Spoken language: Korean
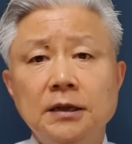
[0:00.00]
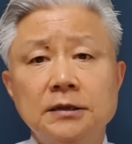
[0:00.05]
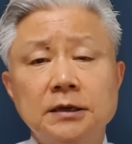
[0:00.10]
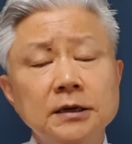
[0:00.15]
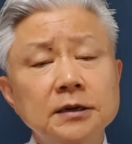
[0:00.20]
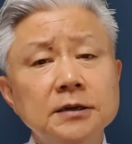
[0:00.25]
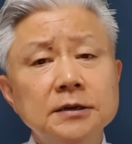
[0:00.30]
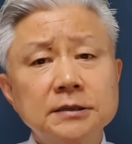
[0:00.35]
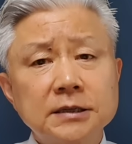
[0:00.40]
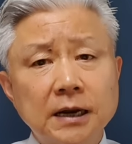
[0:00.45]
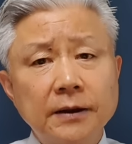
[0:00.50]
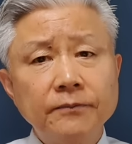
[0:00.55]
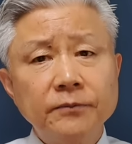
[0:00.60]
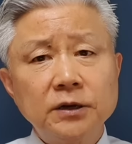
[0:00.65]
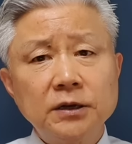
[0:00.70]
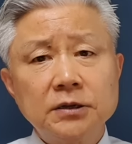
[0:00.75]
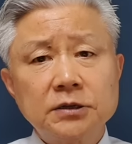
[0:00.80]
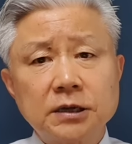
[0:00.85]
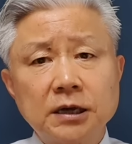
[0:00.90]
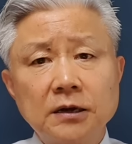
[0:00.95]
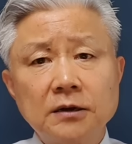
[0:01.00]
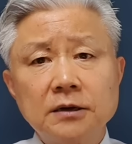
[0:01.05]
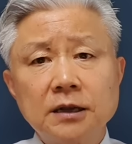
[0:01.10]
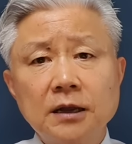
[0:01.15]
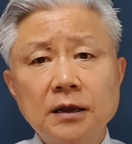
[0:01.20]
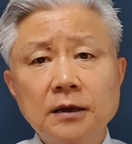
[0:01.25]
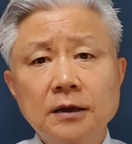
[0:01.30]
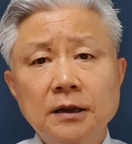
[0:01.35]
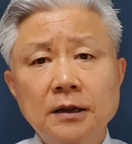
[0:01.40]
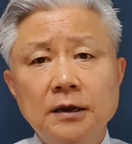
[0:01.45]
이런 사람들이
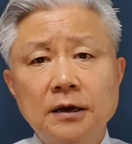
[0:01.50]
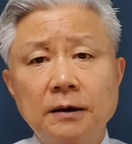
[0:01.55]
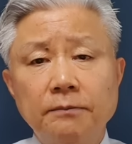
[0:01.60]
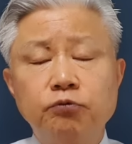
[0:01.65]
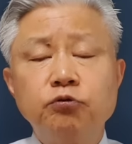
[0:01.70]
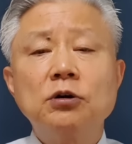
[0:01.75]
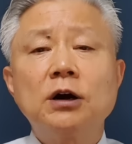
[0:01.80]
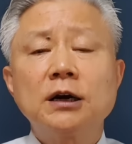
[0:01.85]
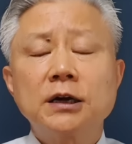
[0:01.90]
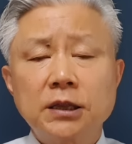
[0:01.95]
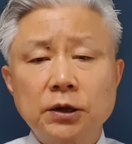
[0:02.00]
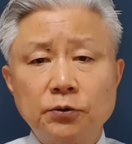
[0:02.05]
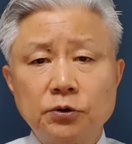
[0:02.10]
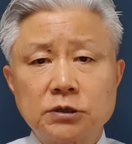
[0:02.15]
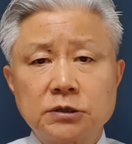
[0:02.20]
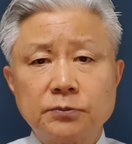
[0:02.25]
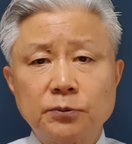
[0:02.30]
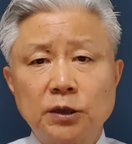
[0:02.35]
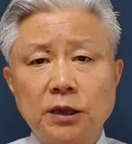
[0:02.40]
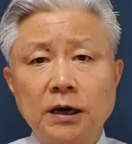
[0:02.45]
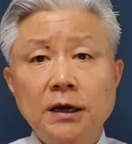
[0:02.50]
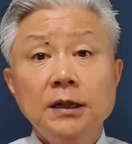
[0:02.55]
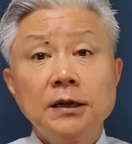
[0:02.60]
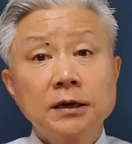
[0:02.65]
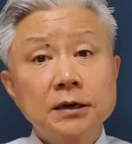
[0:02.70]
최근에 어, 부각이 되고 있습니다.